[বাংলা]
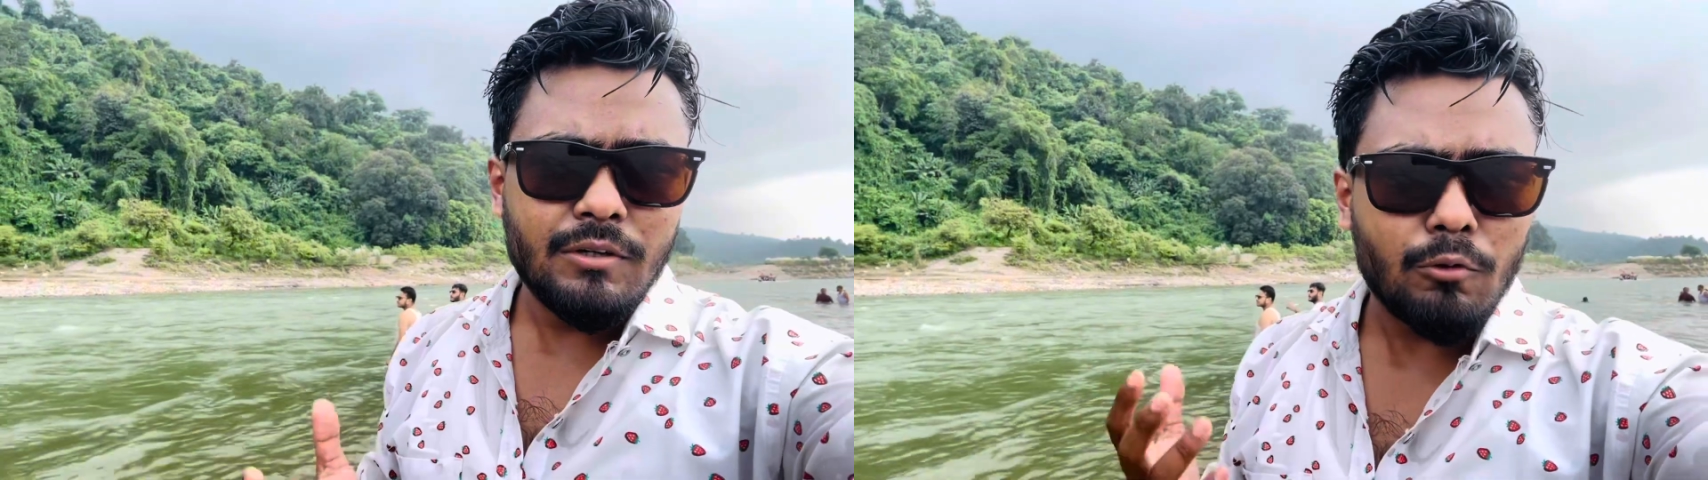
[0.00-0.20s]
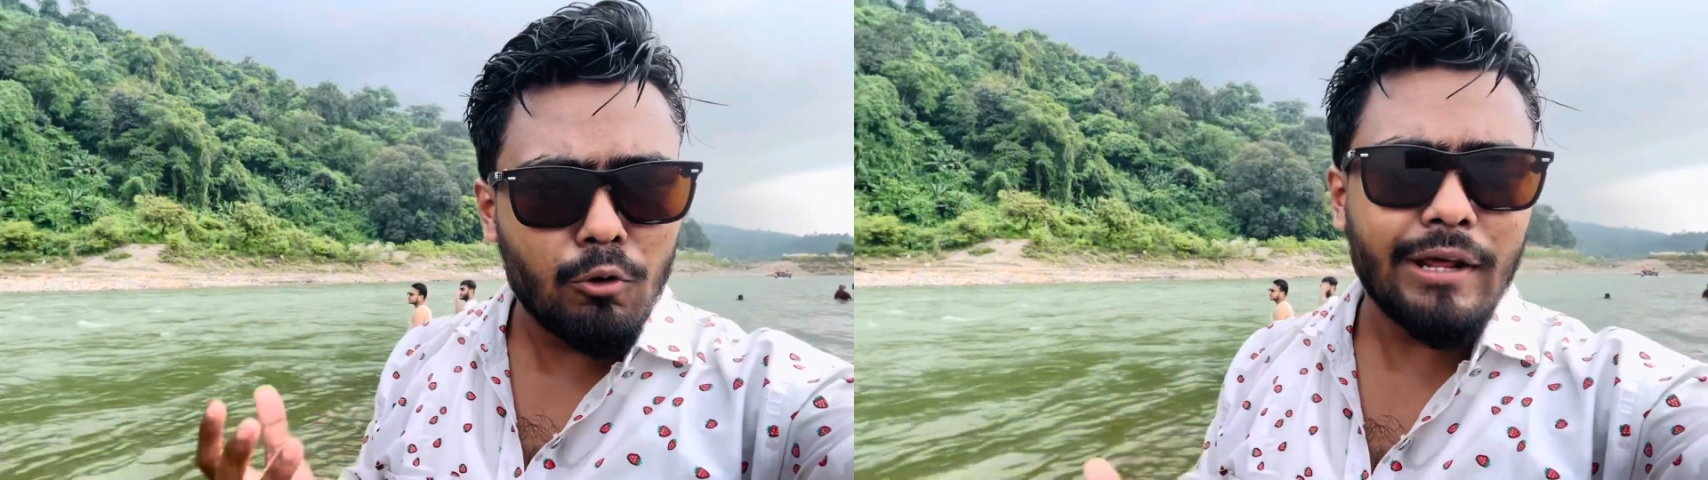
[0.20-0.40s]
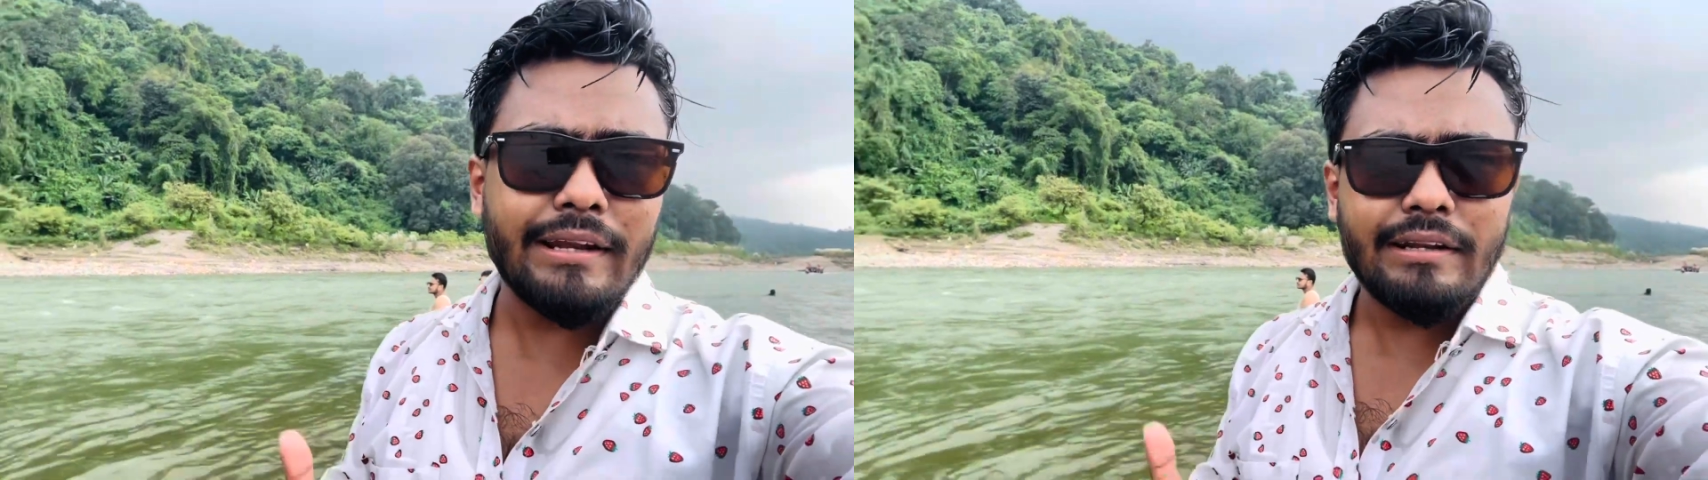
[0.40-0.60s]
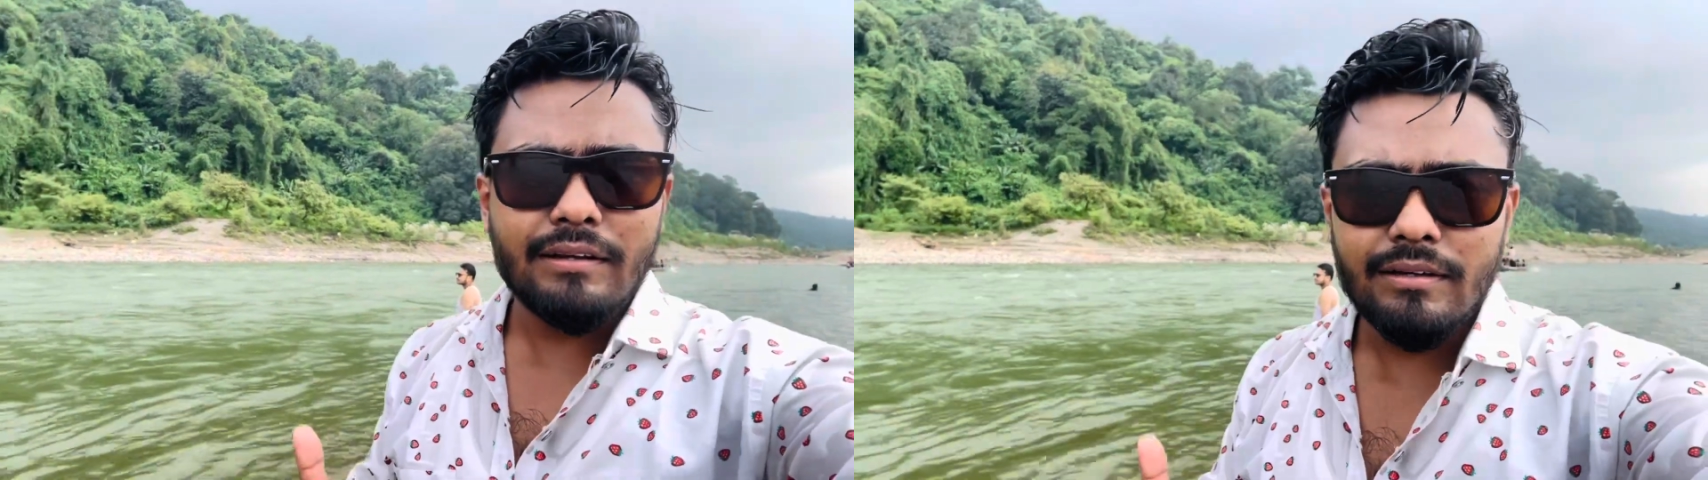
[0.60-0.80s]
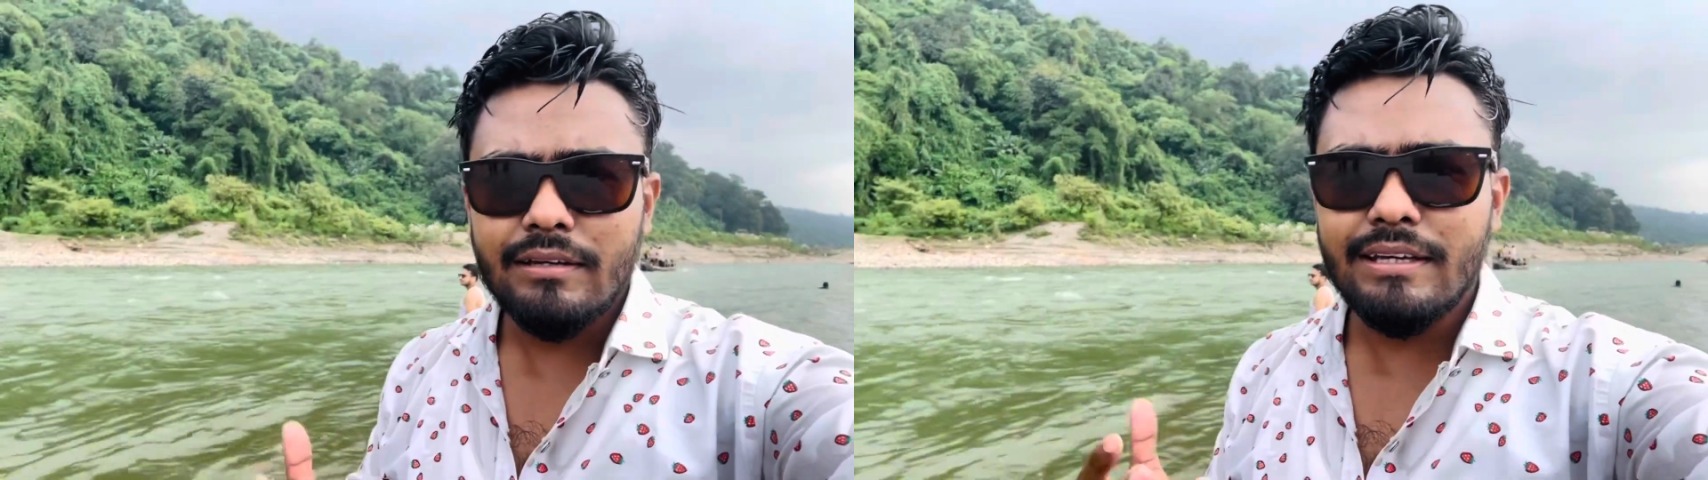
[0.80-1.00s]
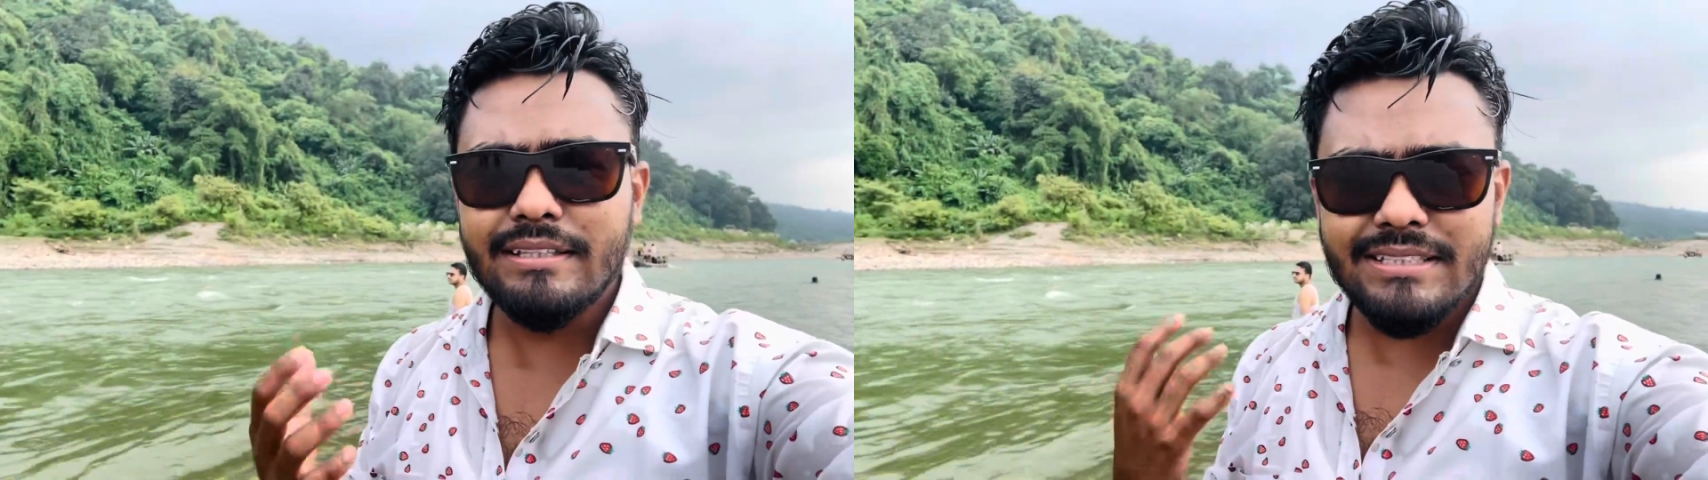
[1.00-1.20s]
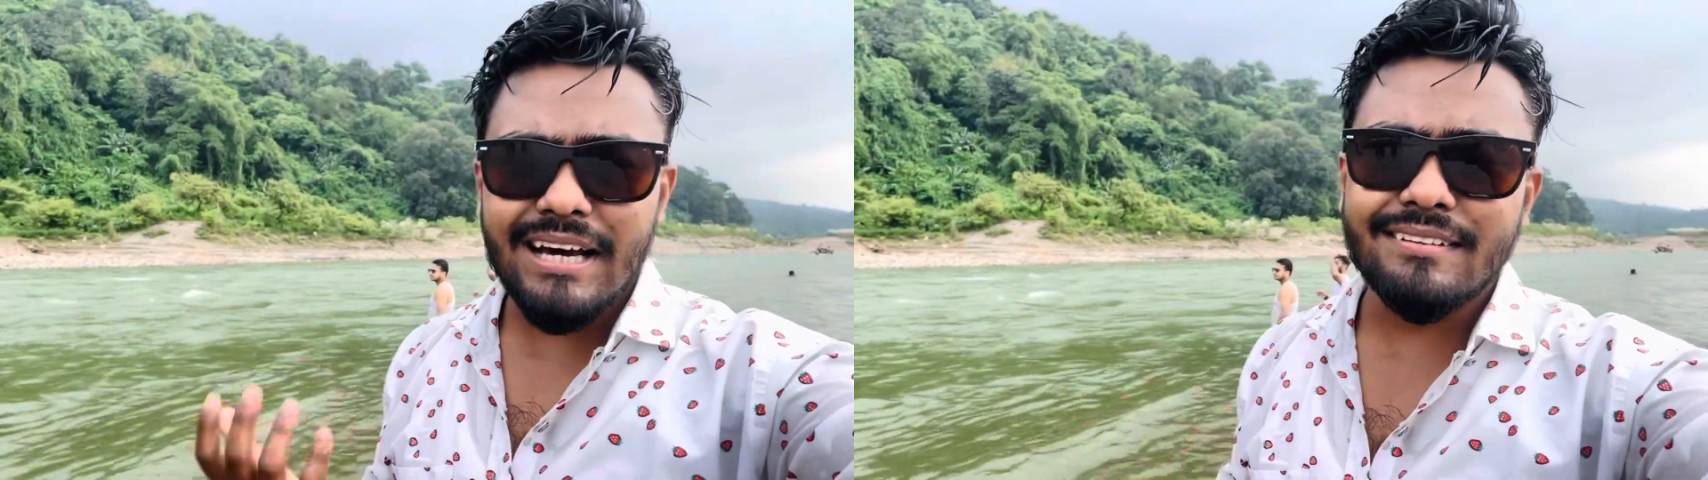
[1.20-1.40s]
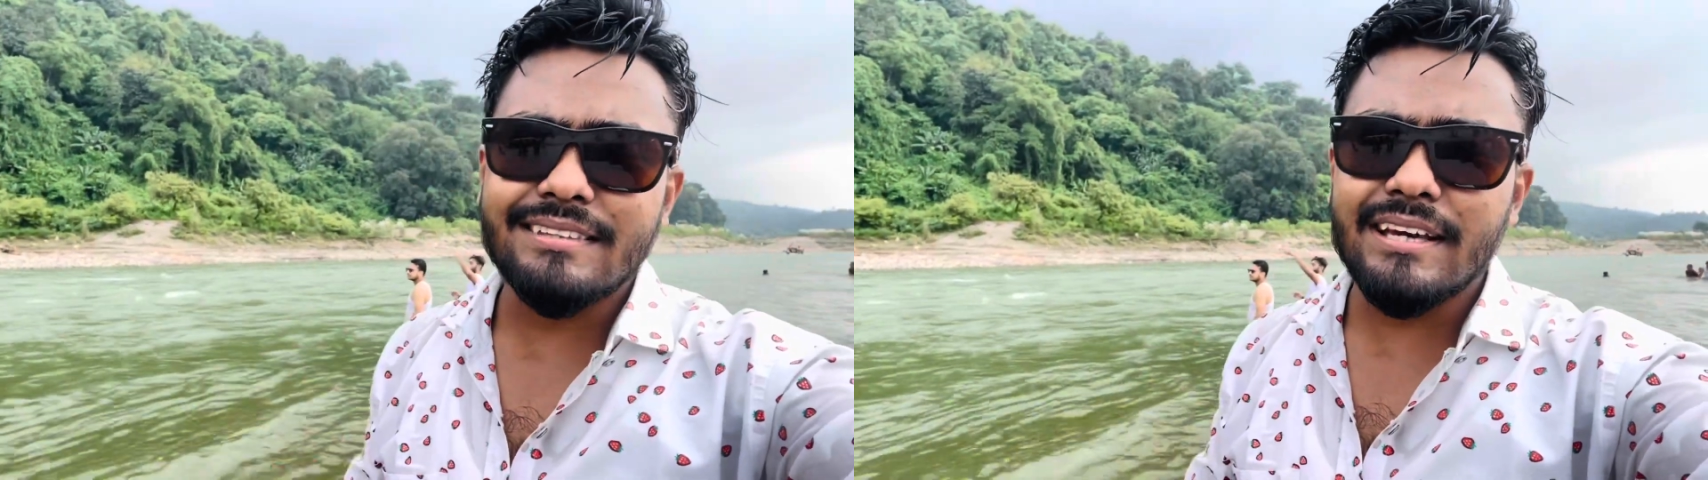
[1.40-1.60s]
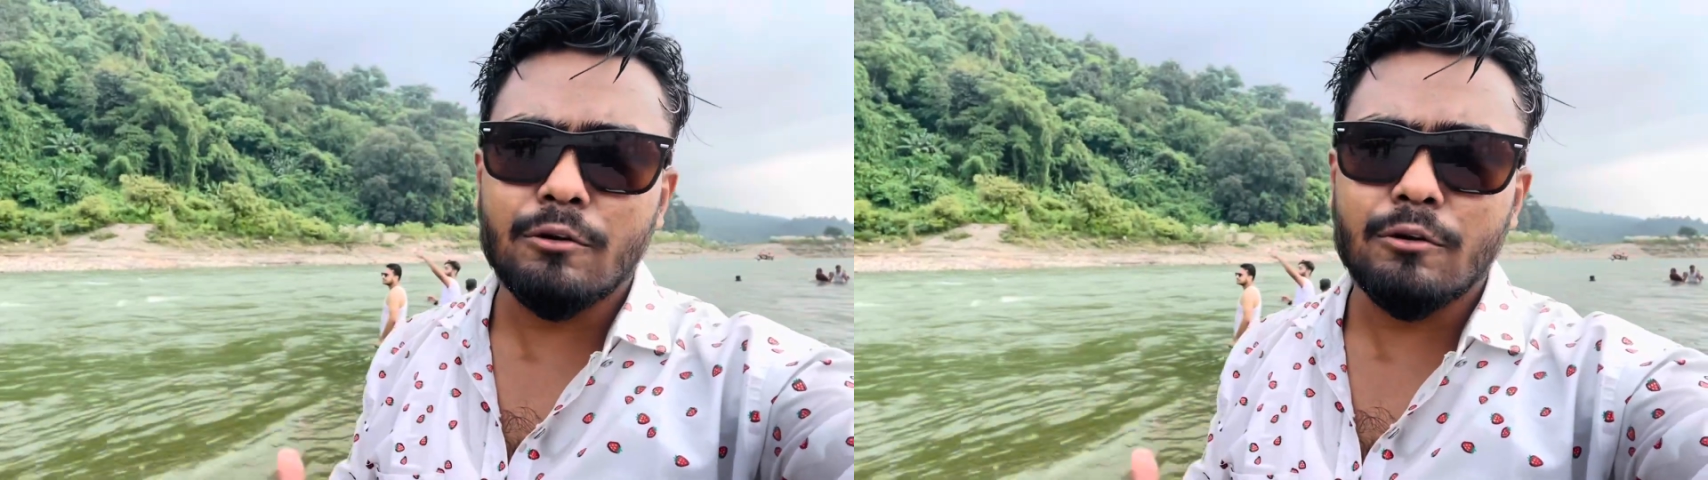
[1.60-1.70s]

ঘুরেন ইচ্ছা আছে